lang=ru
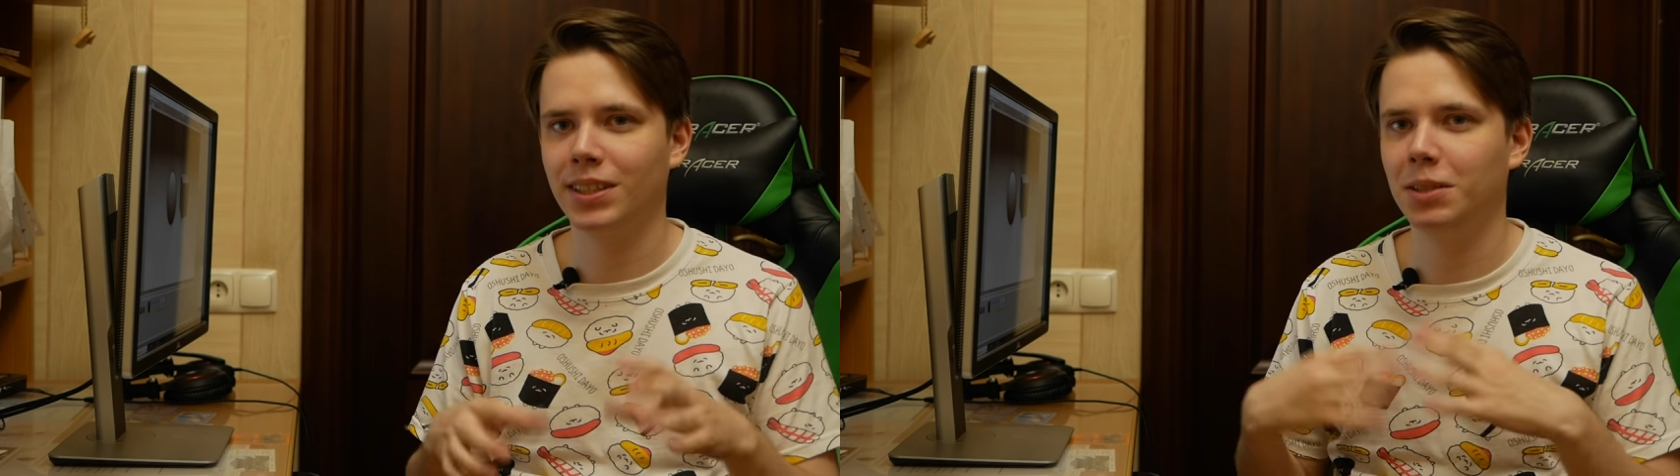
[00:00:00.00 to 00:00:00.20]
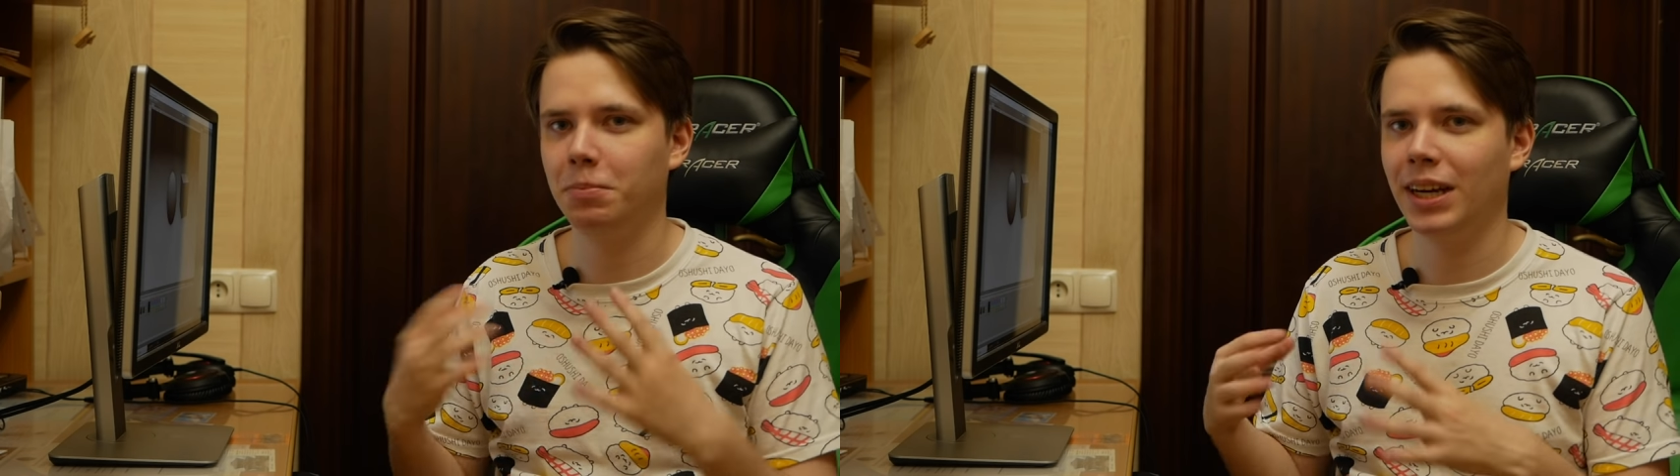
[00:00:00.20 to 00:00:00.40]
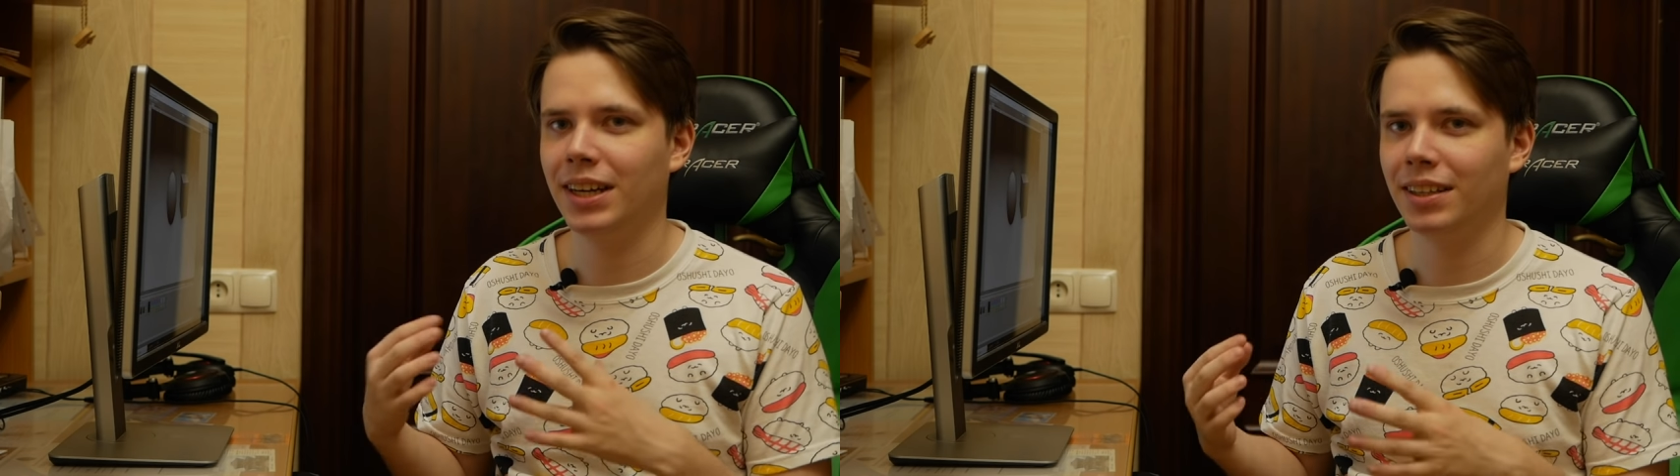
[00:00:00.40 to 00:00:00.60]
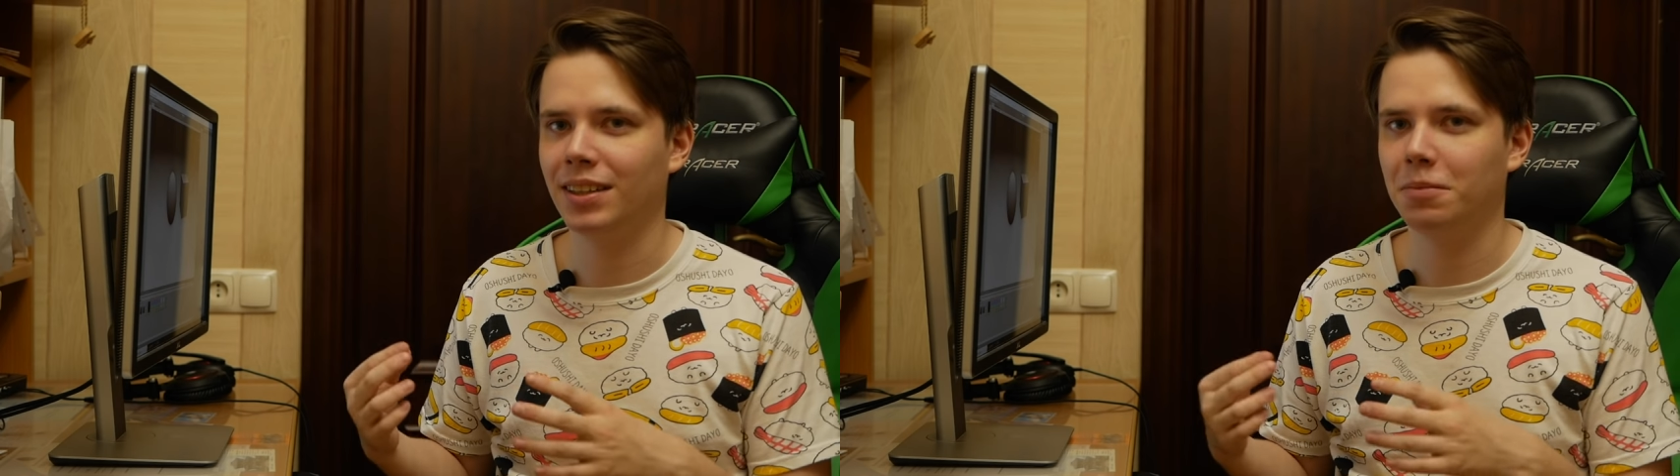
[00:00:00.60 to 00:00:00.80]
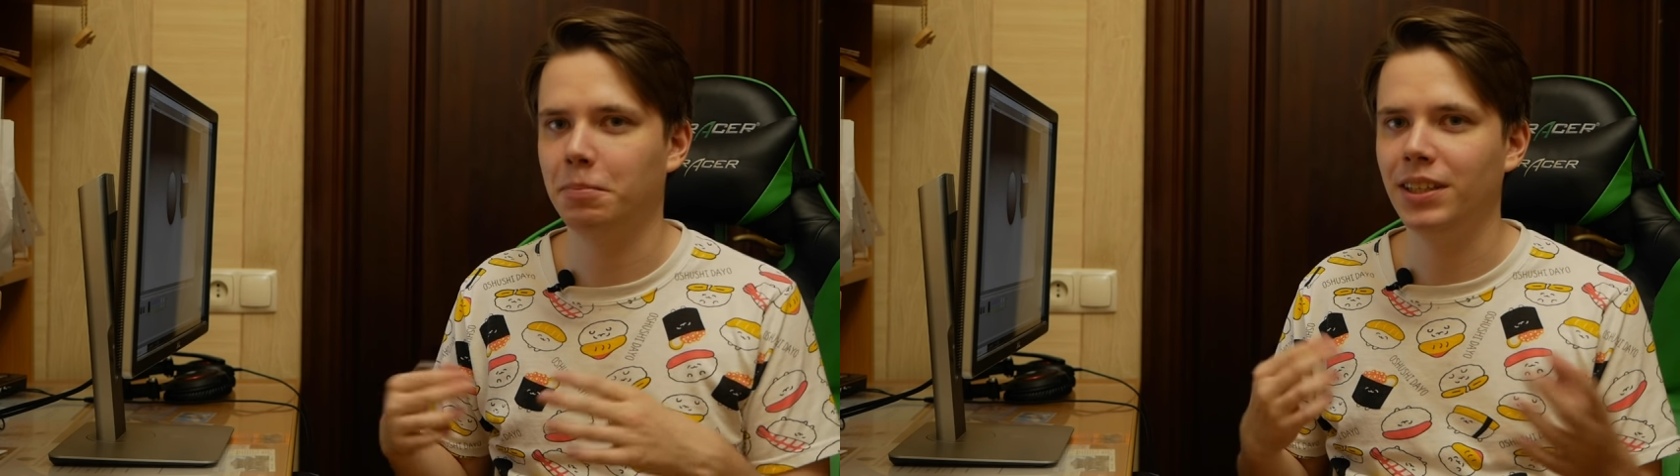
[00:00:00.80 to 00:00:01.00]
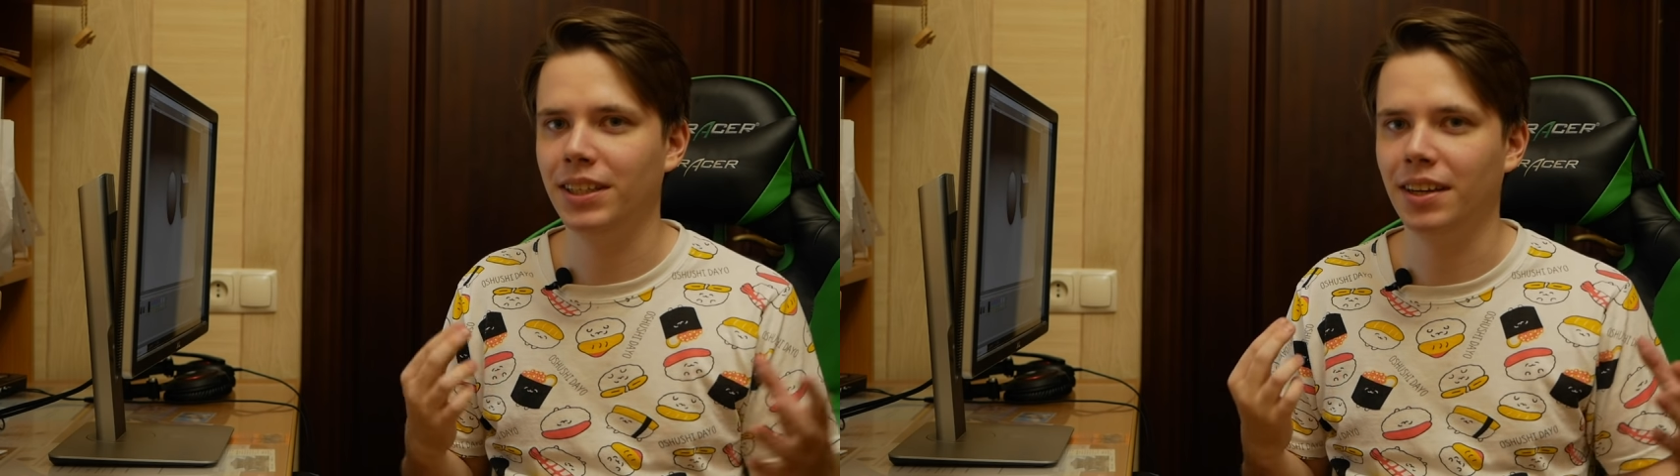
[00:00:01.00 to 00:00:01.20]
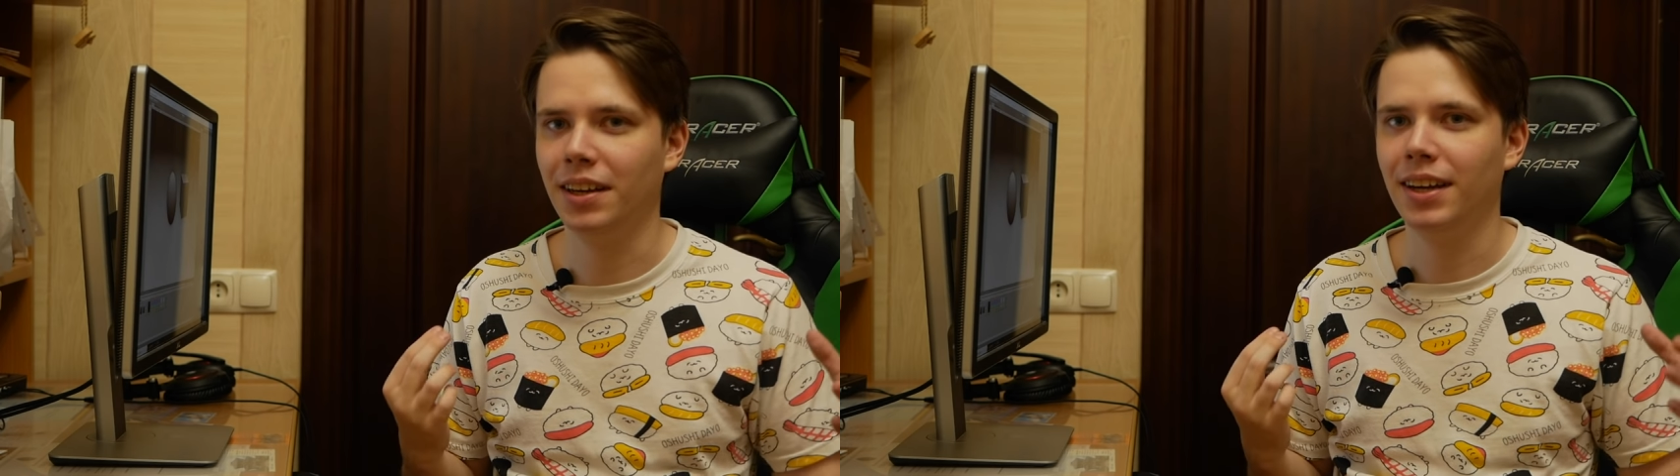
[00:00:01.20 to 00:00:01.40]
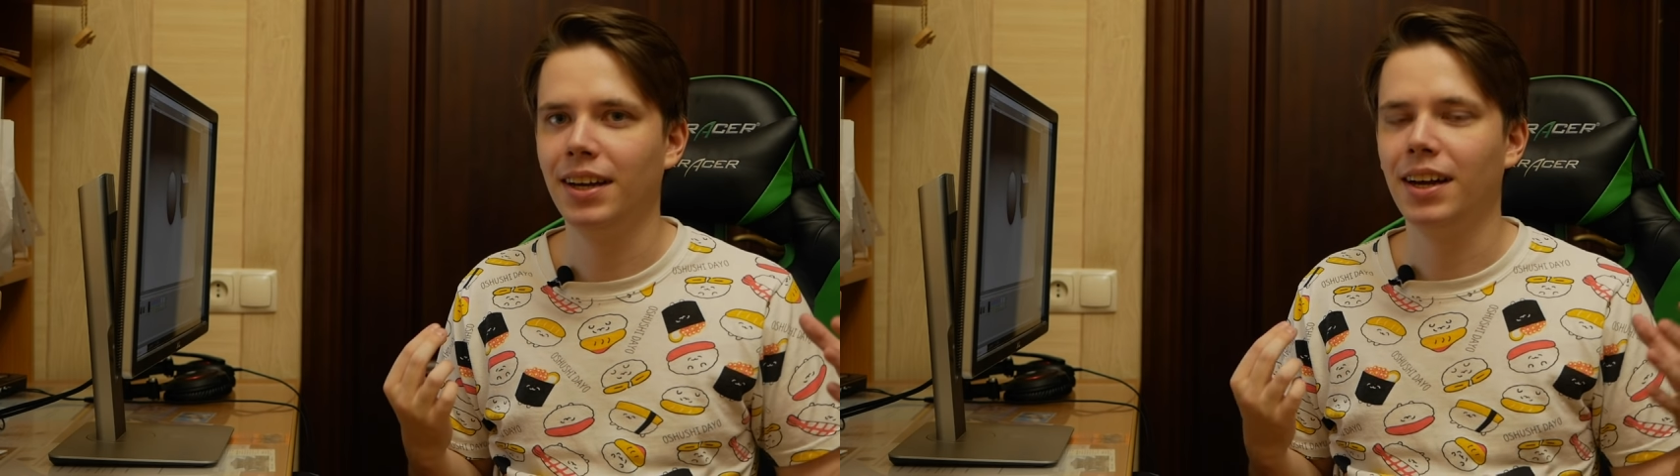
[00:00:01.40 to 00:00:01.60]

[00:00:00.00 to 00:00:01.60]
затемняет пиксель,